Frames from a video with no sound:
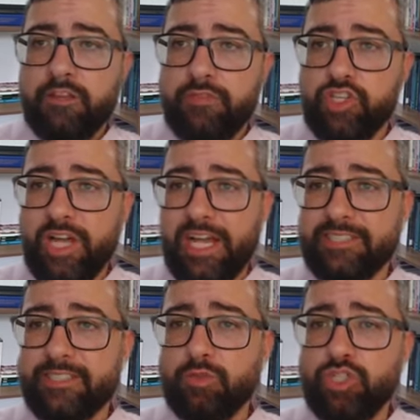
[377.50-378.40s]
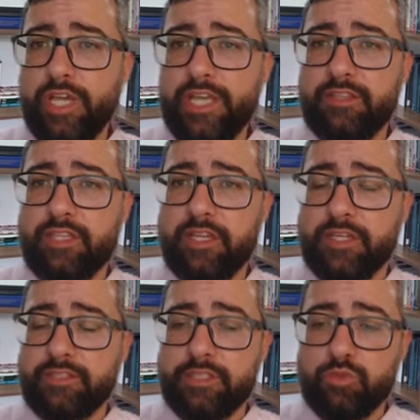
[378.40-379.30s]
Veja, a ação de
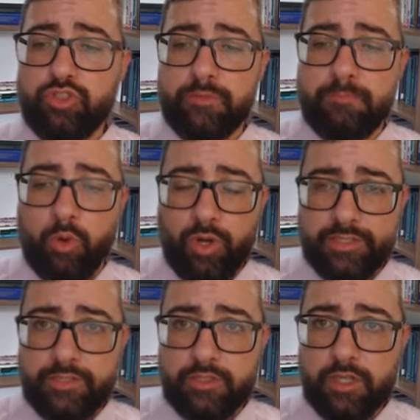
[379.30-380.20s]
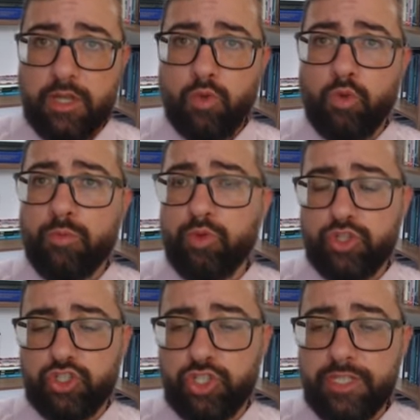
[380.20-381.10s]
reintegração de posse como eu
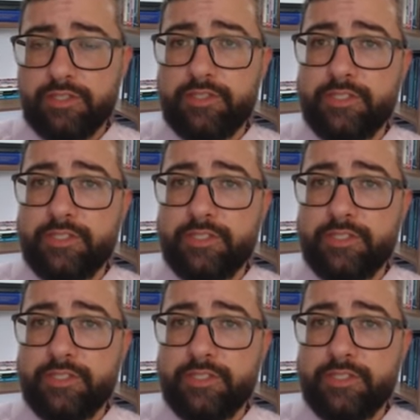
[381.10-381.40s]
lhes disse,